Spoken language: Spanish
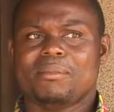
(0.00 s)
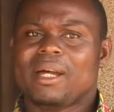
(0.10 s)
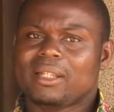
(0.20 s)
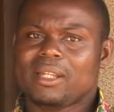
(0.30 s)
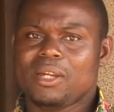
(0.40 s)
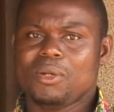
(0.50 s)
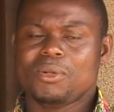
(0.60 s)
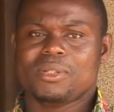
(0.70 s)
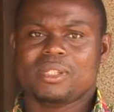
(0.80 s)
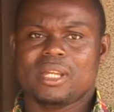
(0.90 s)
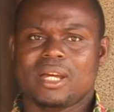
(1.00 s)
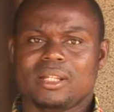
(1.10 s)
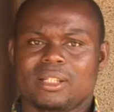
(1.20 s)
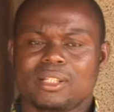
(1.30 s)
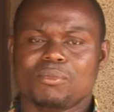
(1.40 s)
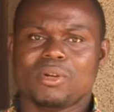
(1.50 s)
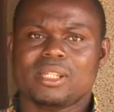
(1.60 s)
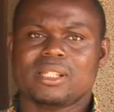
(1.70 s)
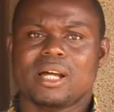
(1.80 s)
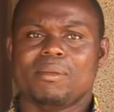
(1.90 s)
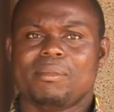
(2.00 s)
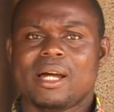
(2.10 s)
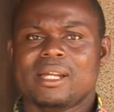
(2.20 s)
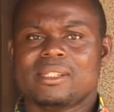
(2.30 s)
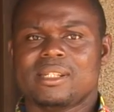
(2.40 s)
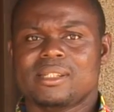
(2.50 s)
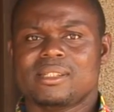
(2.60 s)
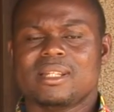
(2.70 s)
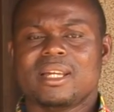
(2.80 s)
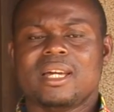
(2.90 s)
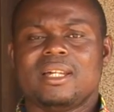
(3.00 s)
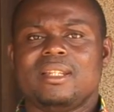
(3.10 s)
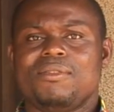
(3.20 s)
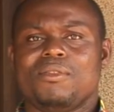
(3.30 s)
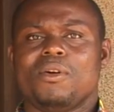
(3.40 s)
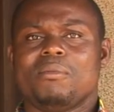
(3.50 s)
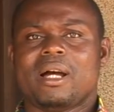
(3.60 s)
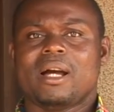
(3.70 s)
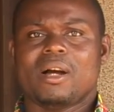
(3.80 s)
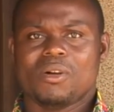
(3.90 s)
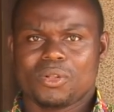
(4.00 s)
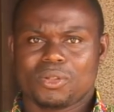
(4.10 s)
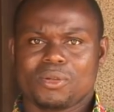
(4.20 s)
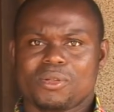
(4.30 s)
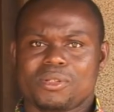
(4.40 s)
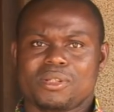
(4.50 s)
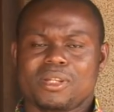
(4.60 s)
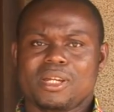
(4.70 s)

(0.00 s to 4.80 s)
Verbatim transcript: para que ellos sean después capaces de formar a otros.